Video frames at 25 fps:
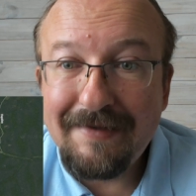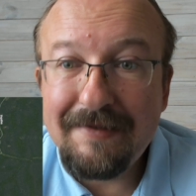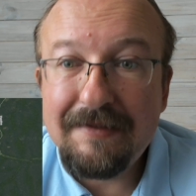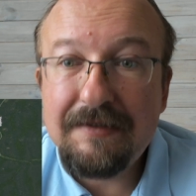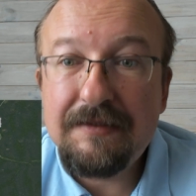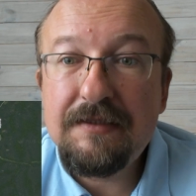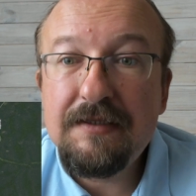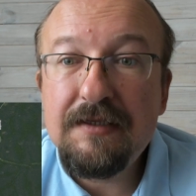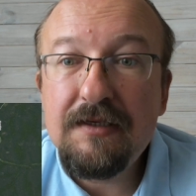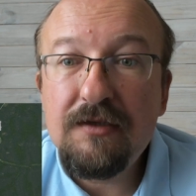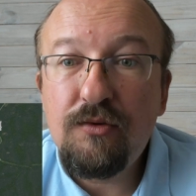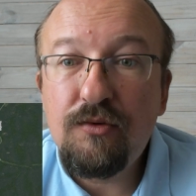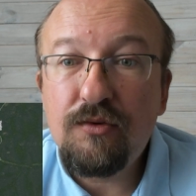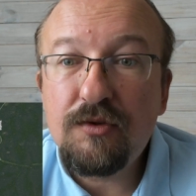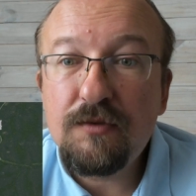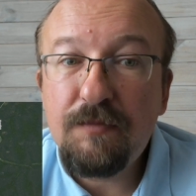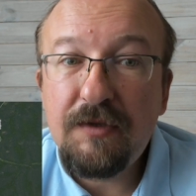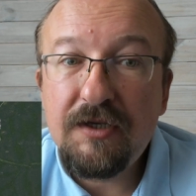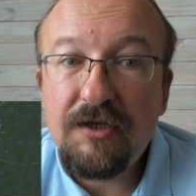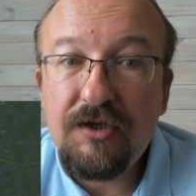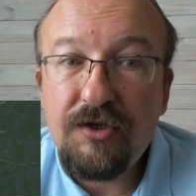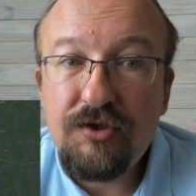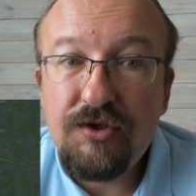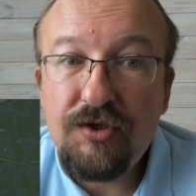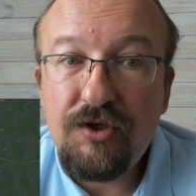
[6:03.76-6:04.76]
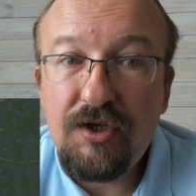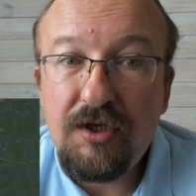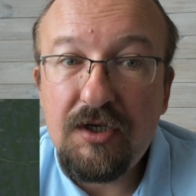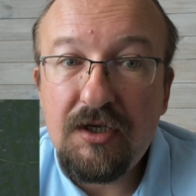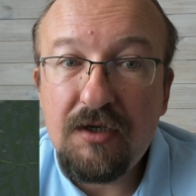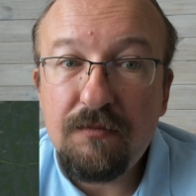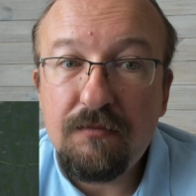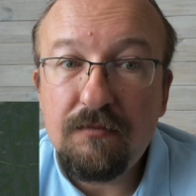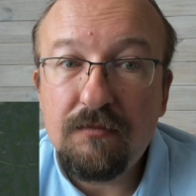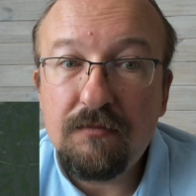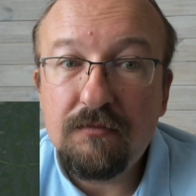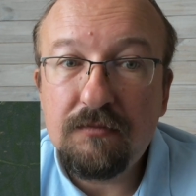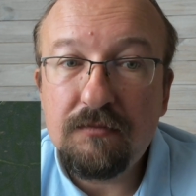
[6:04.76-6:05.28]
делу с
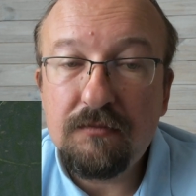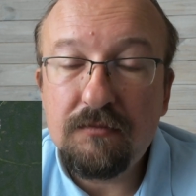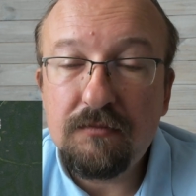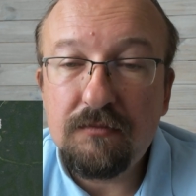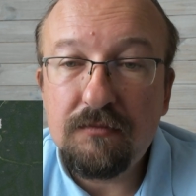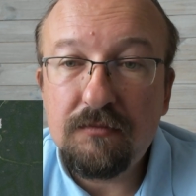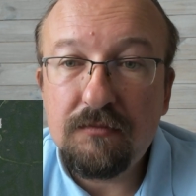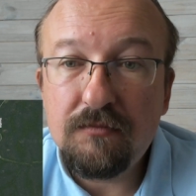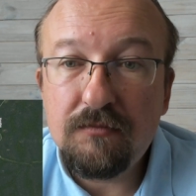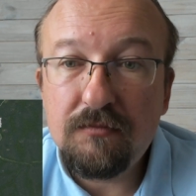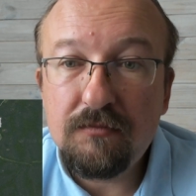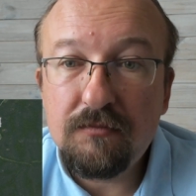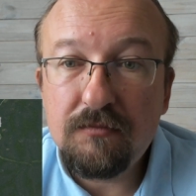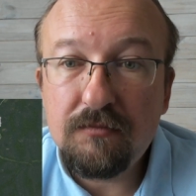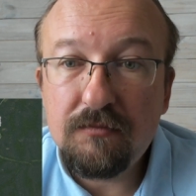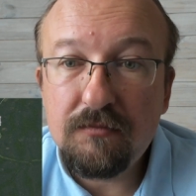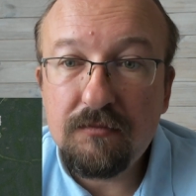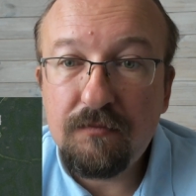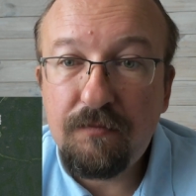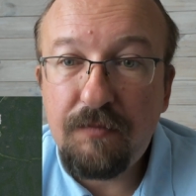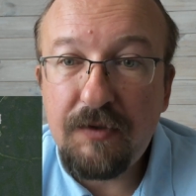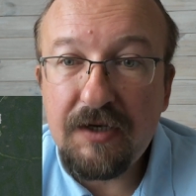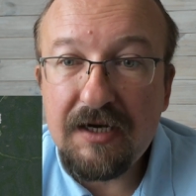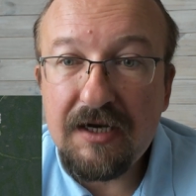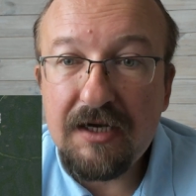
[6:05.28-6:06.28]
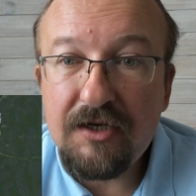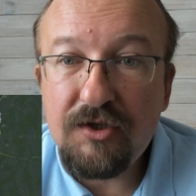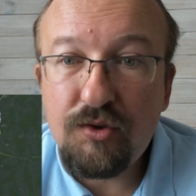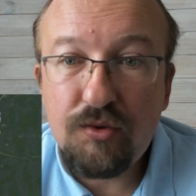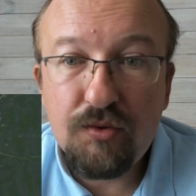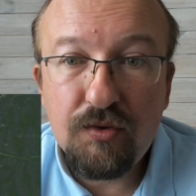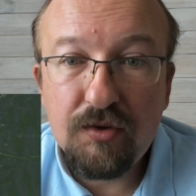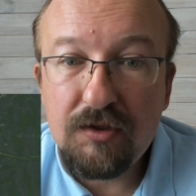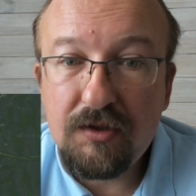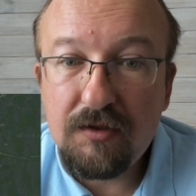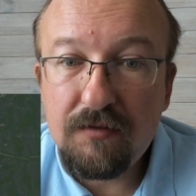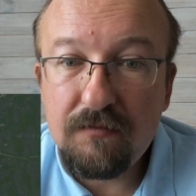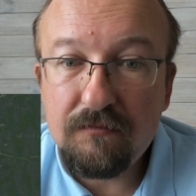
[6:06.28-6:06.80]
похищением пока
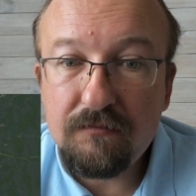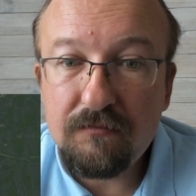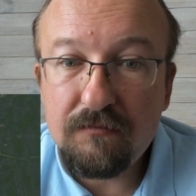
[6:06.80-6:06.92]
что,